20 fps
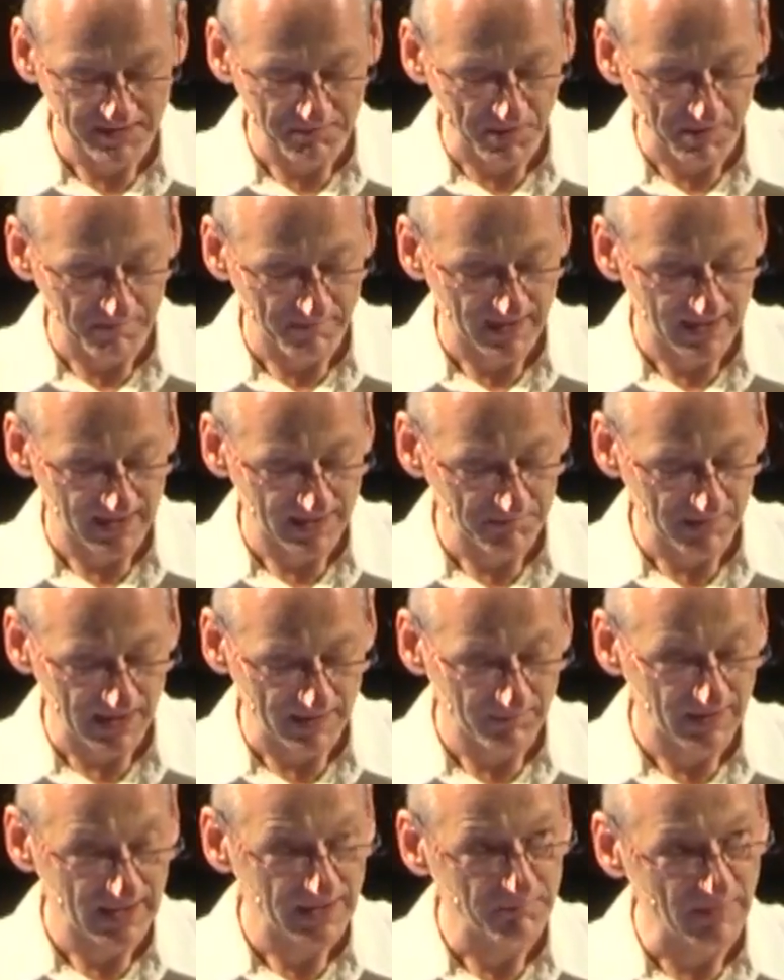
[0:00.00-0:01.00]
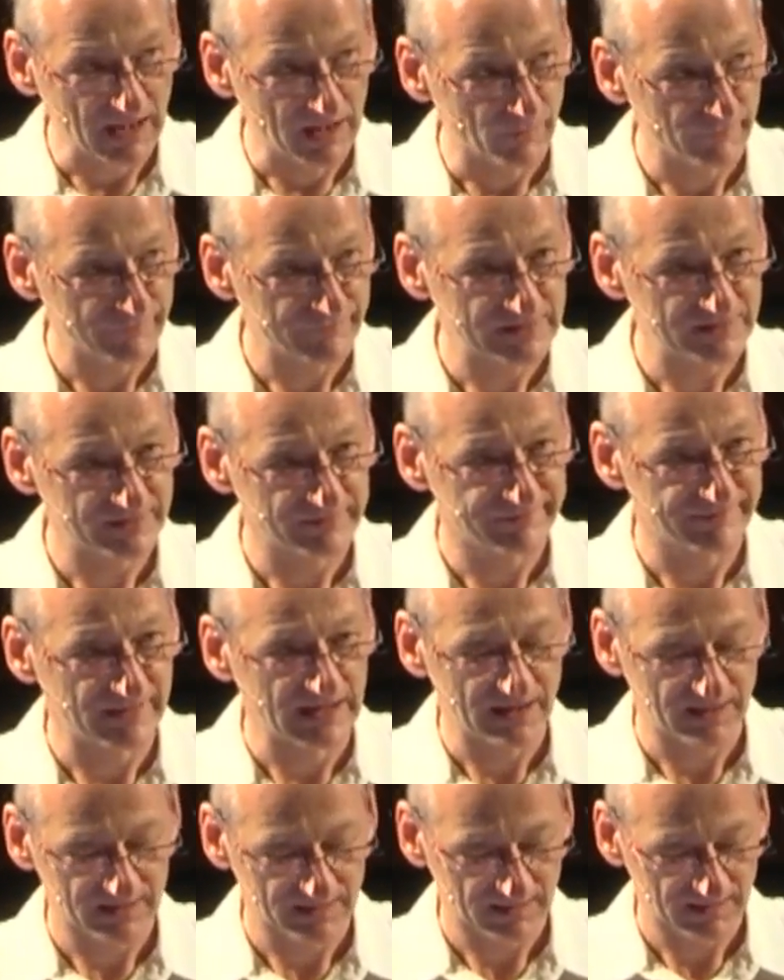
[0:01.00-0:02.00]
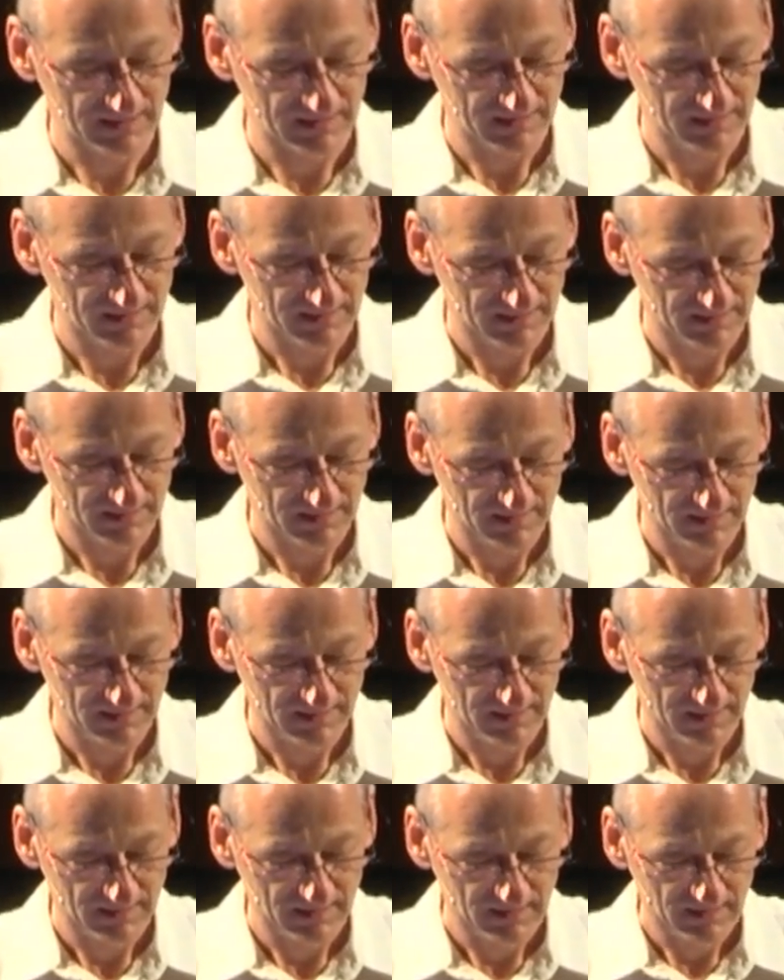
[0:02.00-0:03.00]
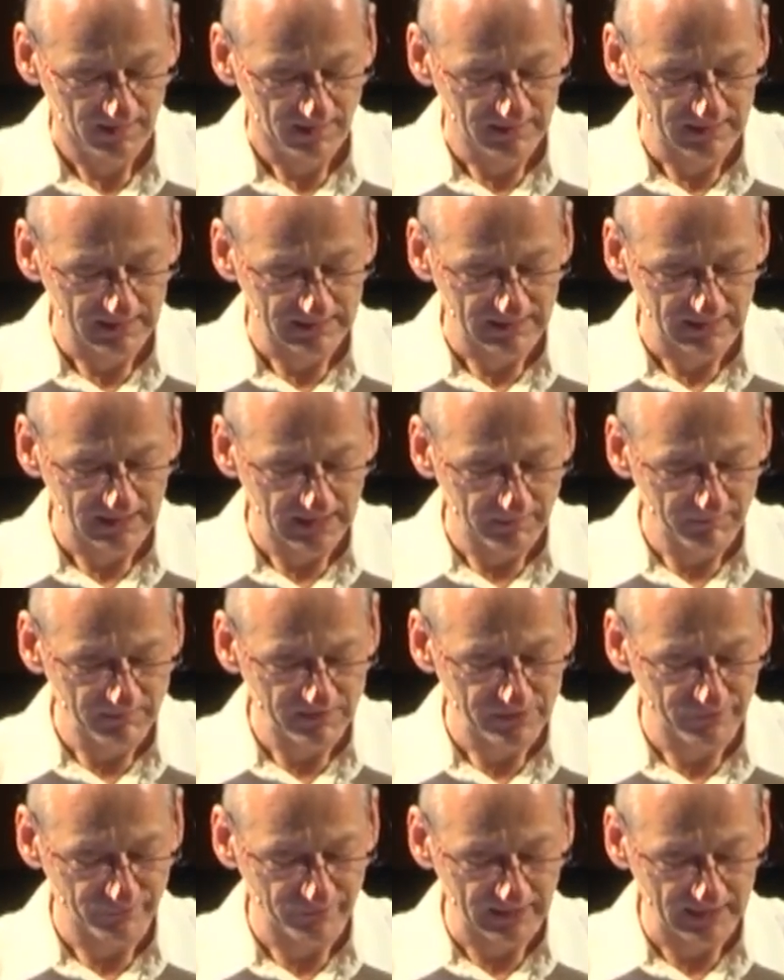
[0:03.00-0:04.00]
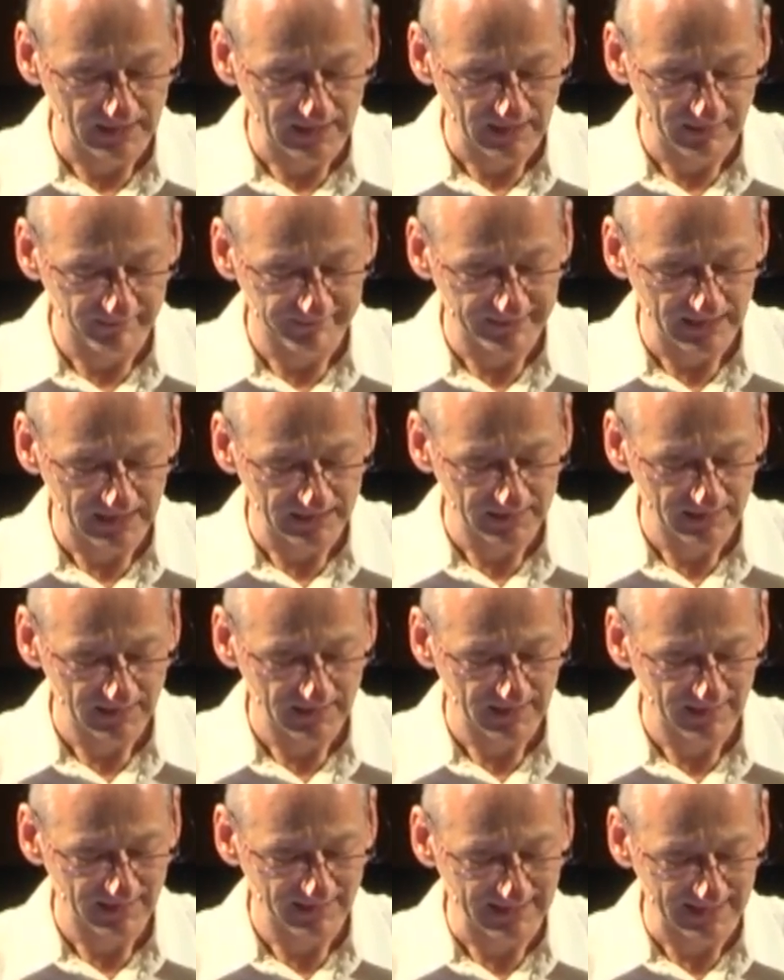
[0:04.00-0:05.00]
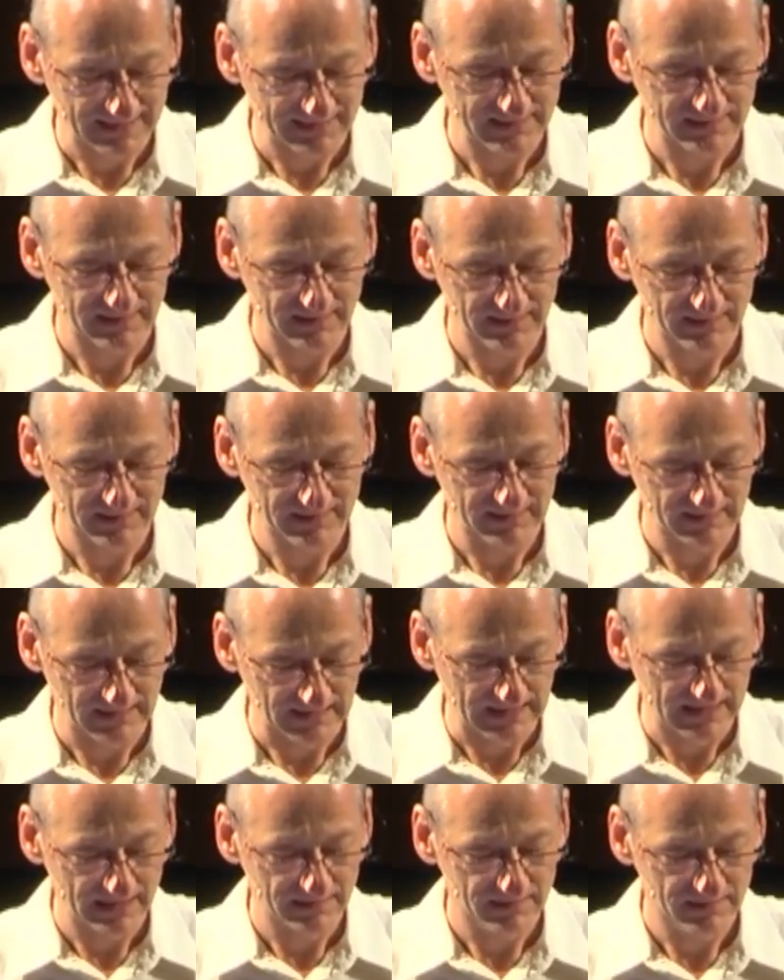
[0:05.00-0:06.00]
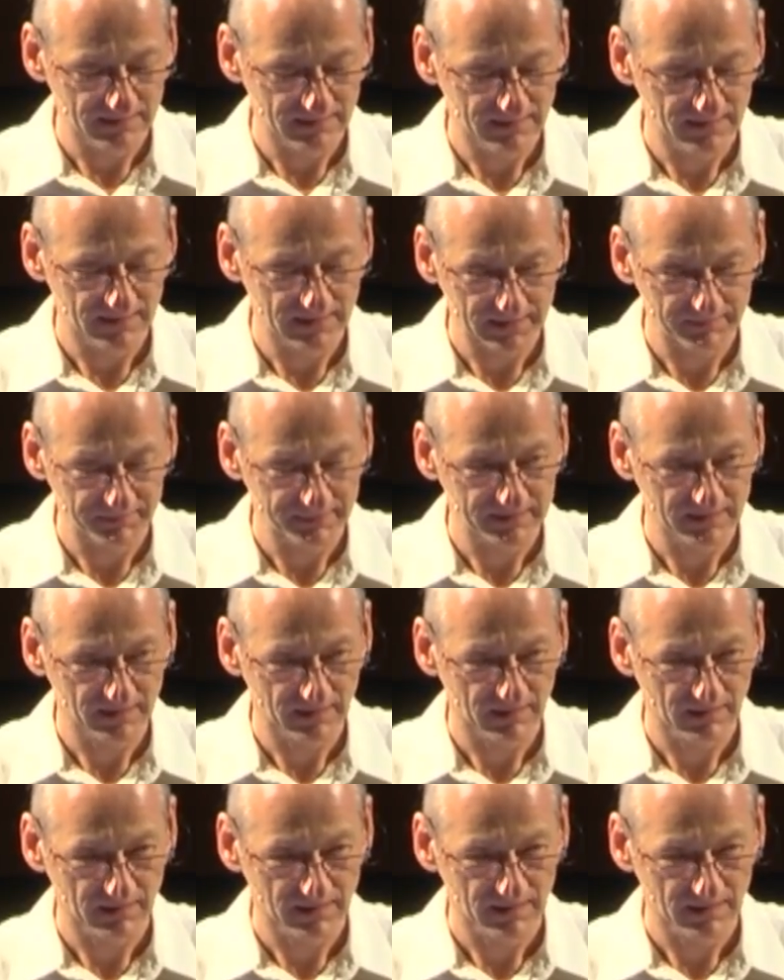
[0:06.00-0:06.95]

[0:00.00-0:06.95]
immer mehr in meinem Leben aufzuwachen und das Leben zu vergegenwärtigen, das ich gerade lebte.